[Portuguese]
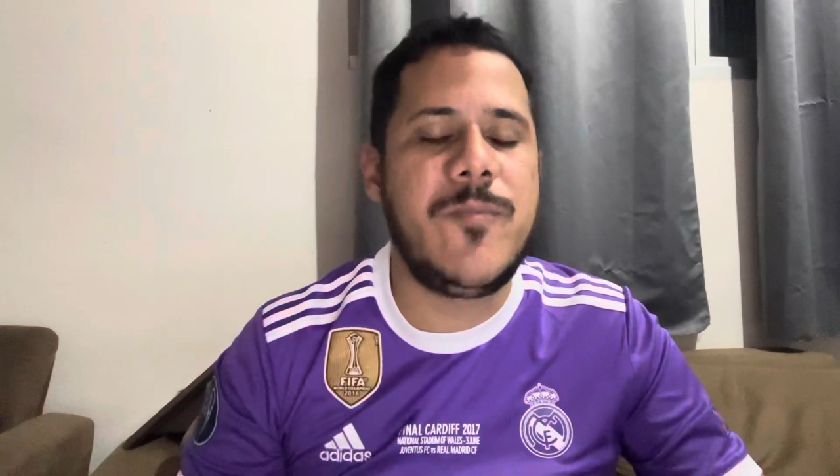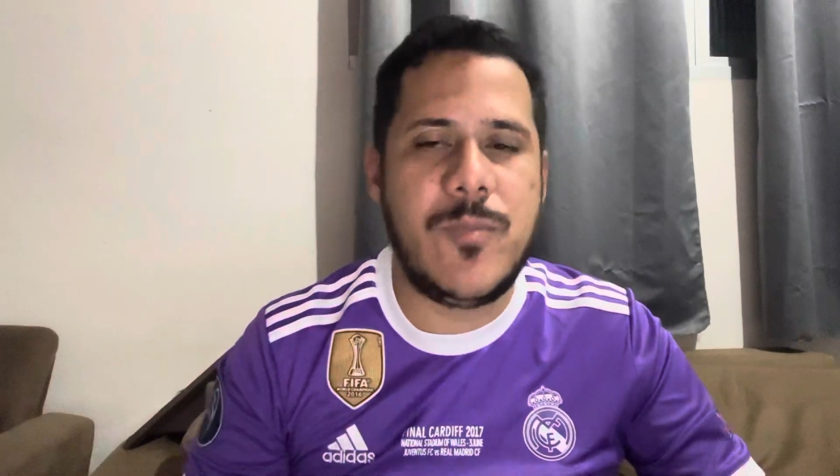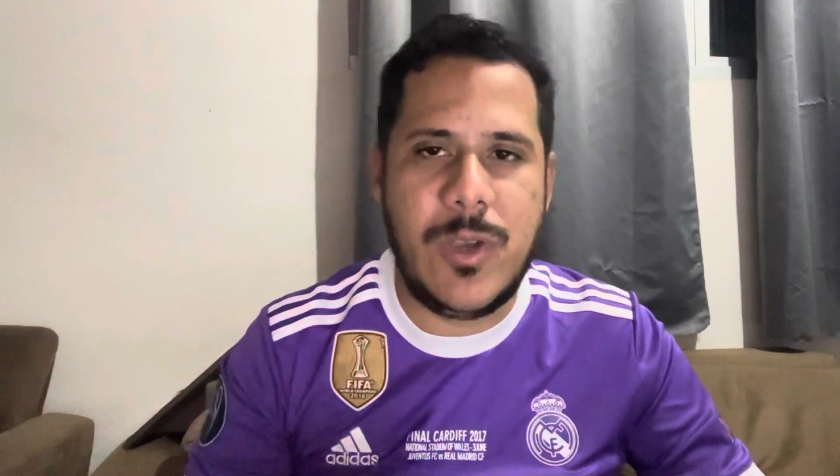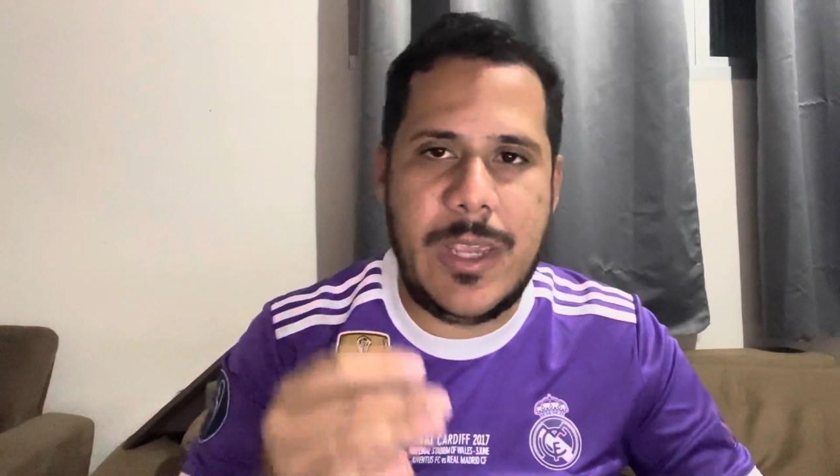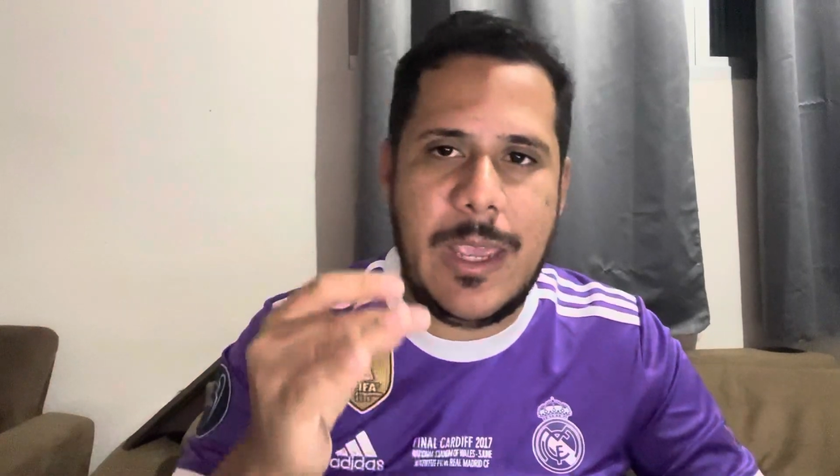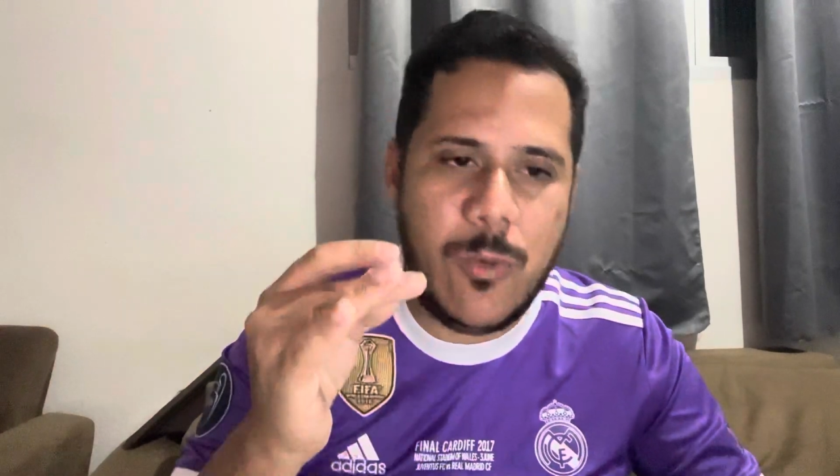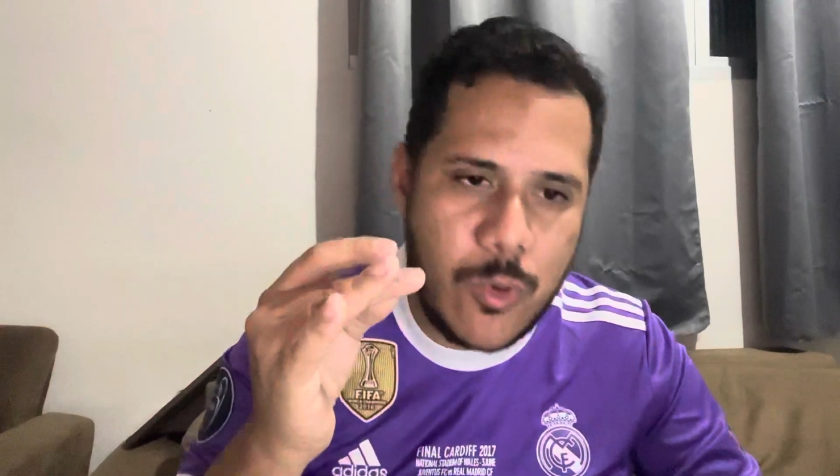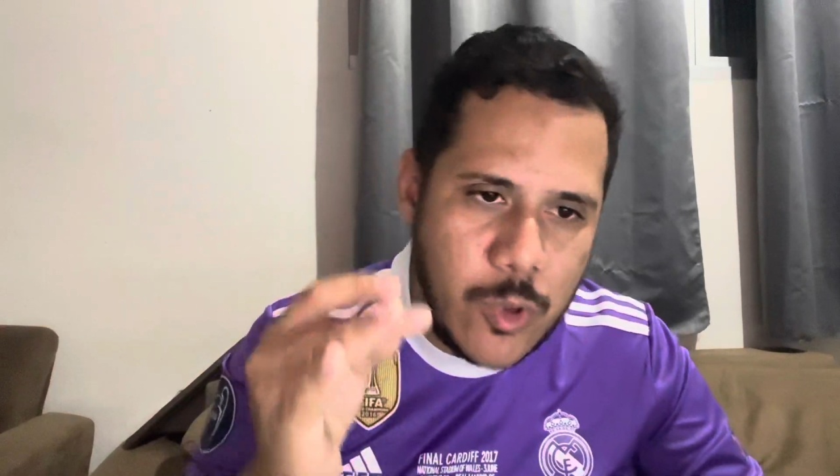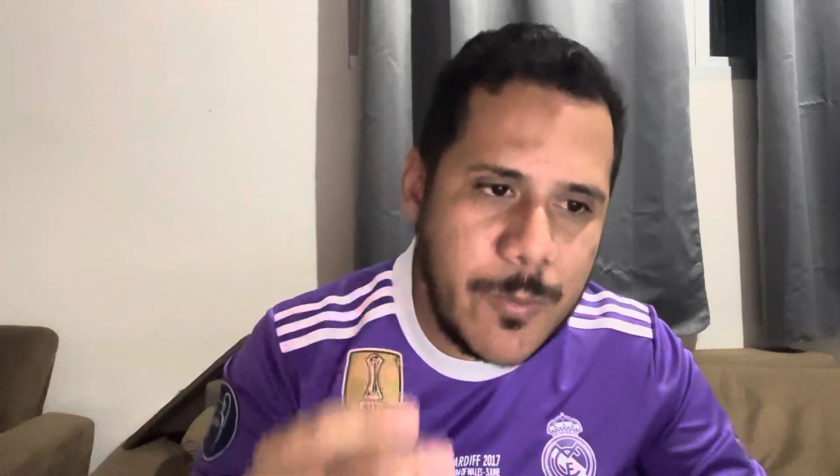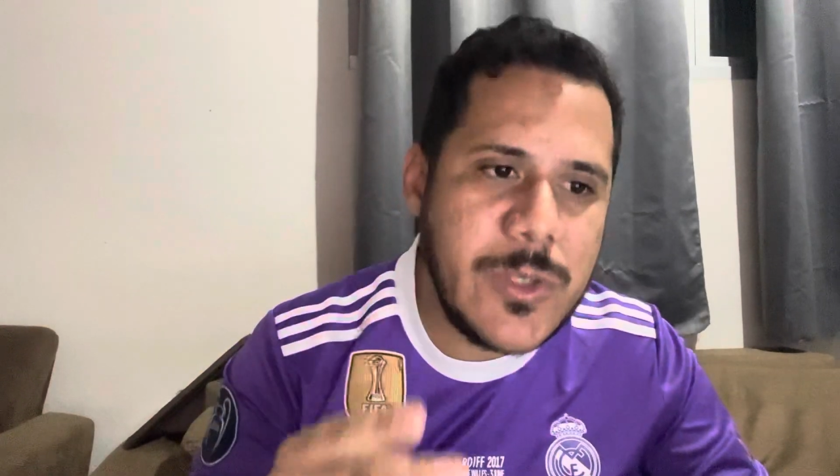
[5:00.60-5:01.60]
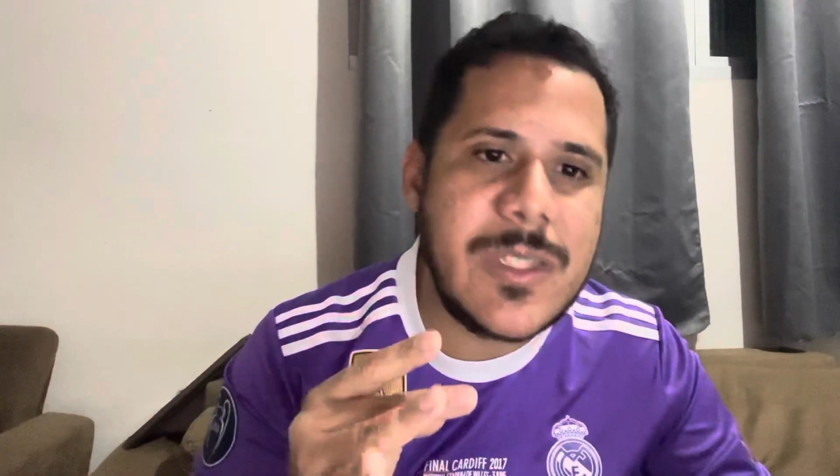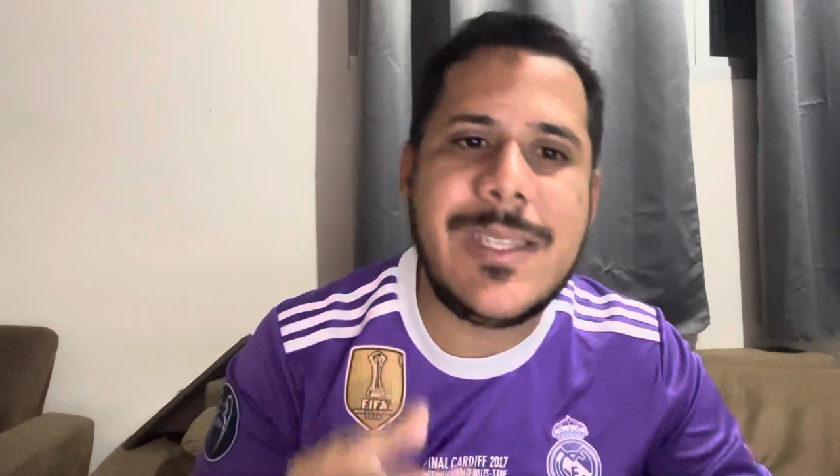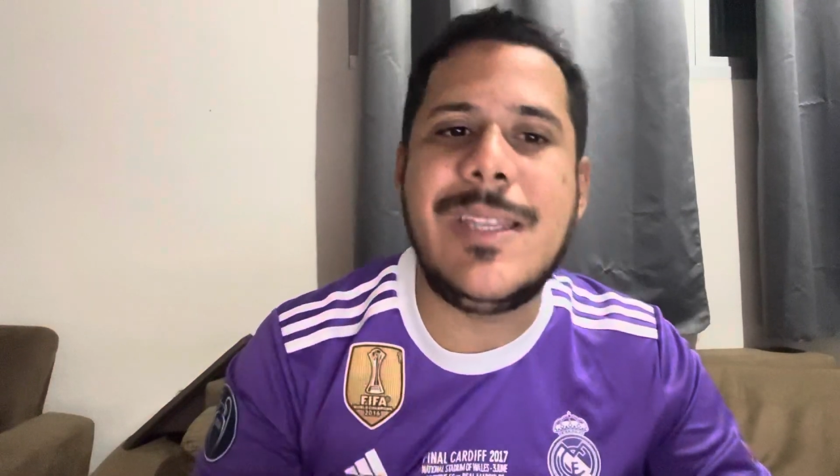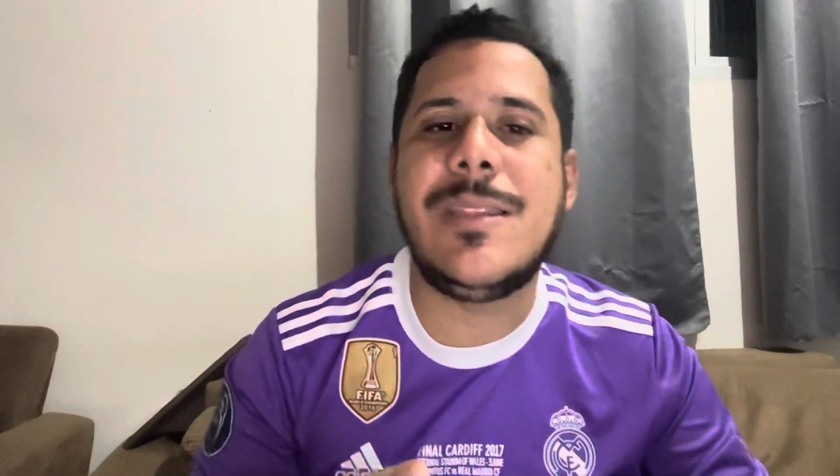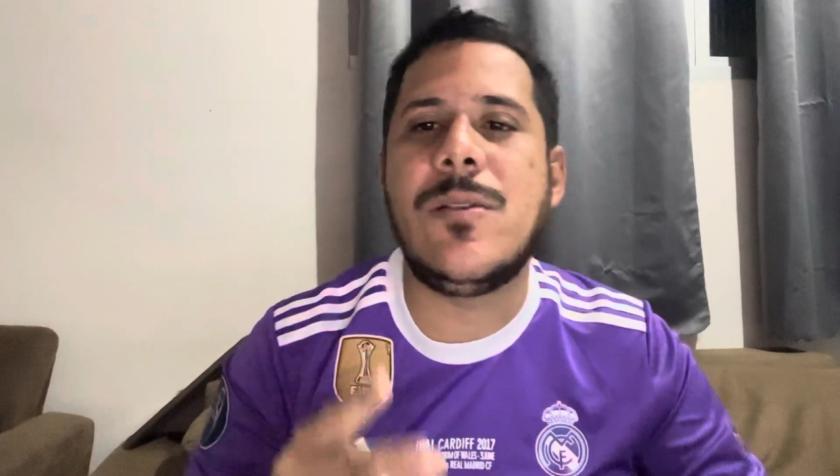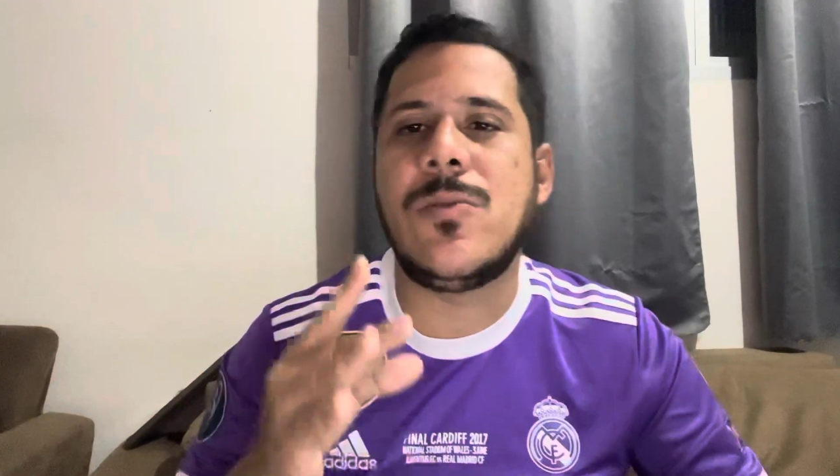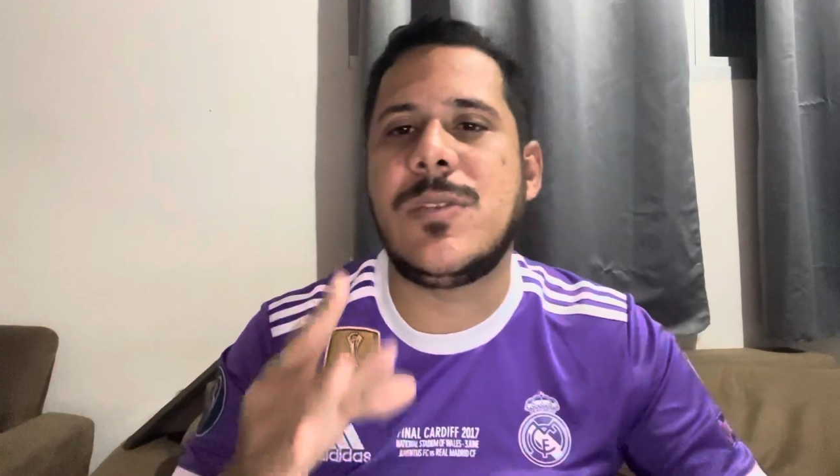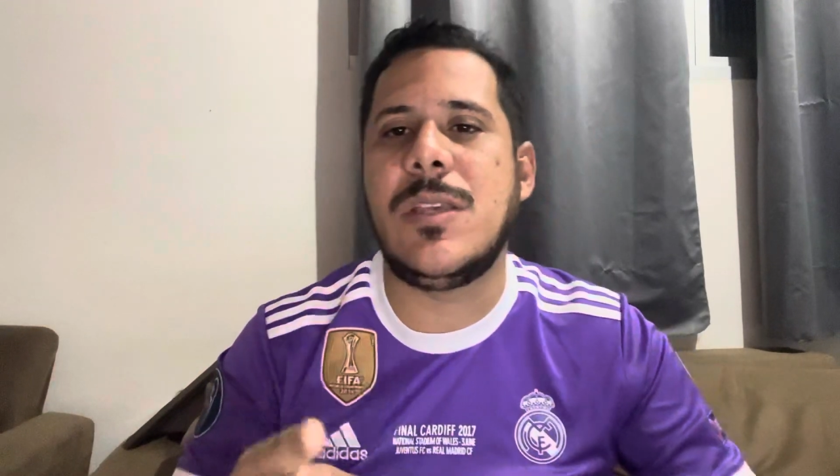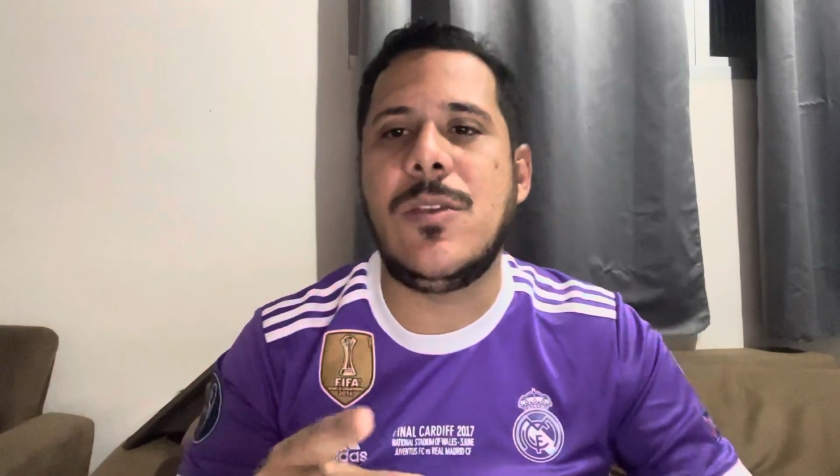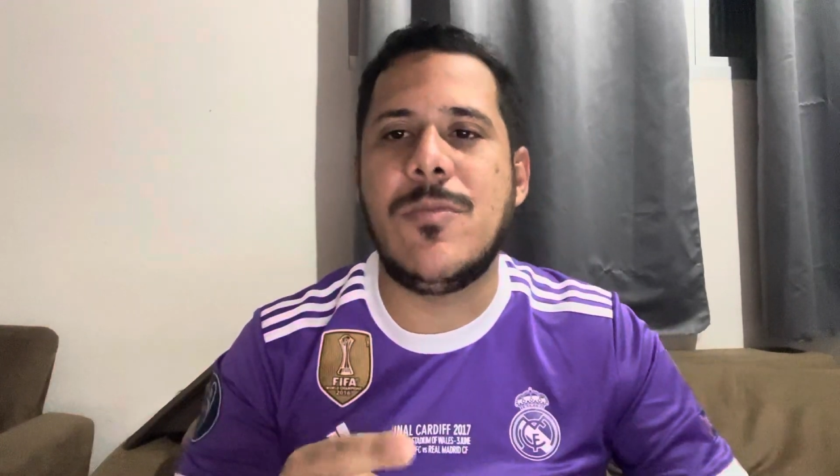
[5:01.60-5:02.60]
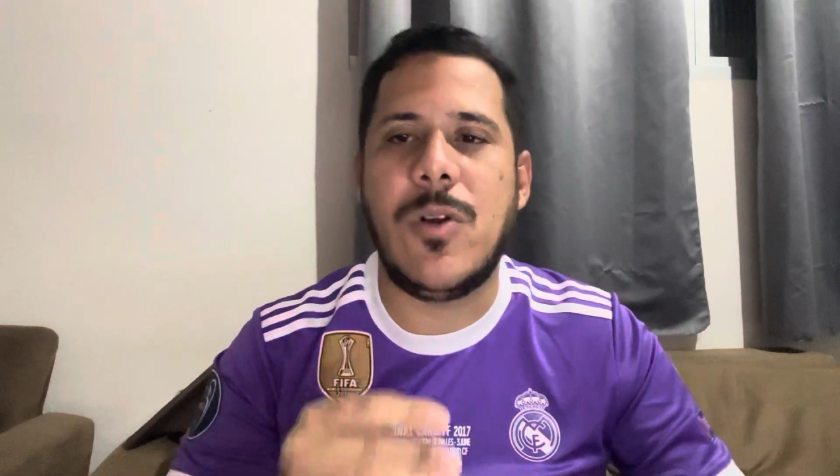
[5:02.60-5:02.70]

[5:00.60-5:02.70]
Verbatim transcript: porque o grupo City conseguiu